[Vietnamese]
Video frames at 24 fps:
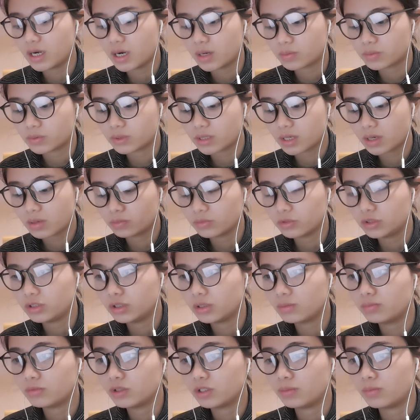đọc xong
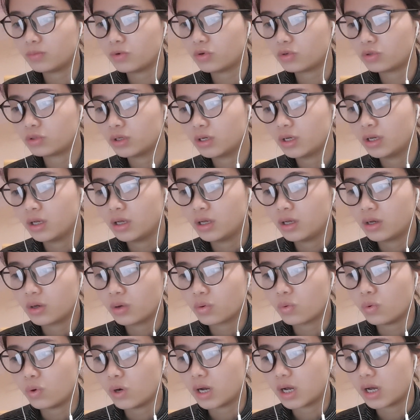chương 11
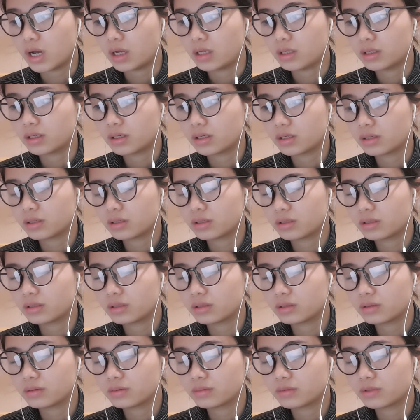của
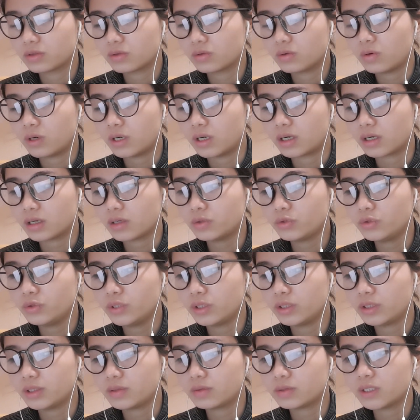của câu
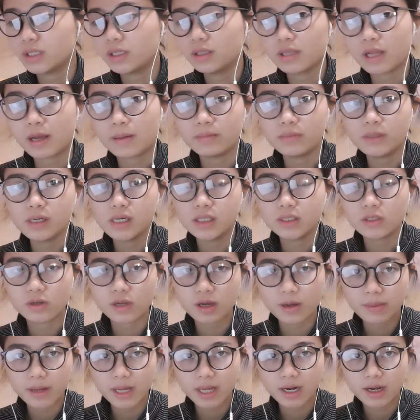chuyện trọng sinh 80 rồi
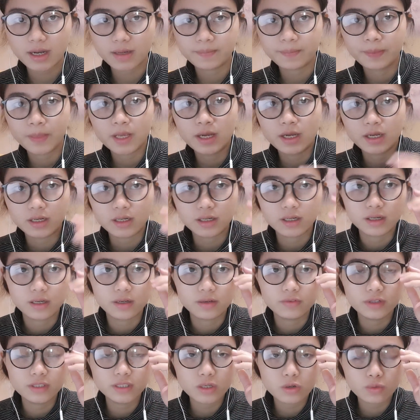các bạn ạ. Uh,
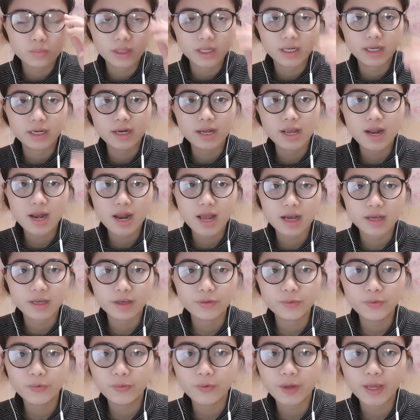video của mình đến đây là kết
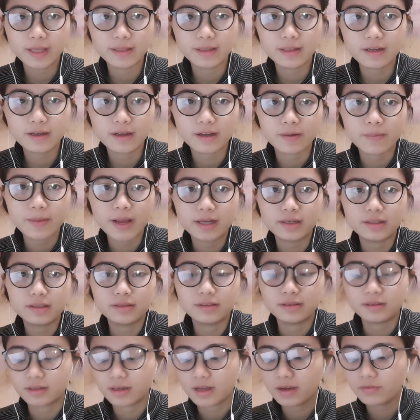thúc. Hẹn tất cả các bạn
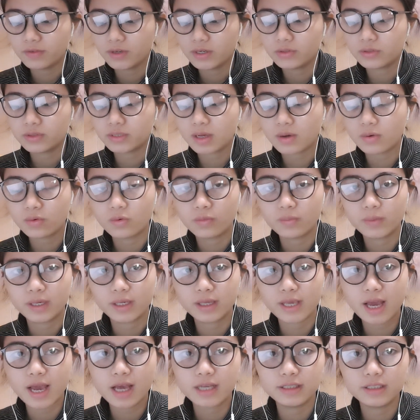ở các video sau của mình
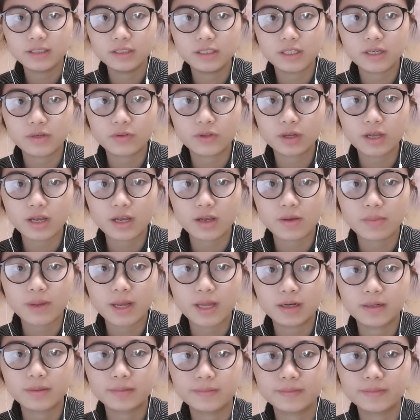nha. Xin chào tất cả các bạn.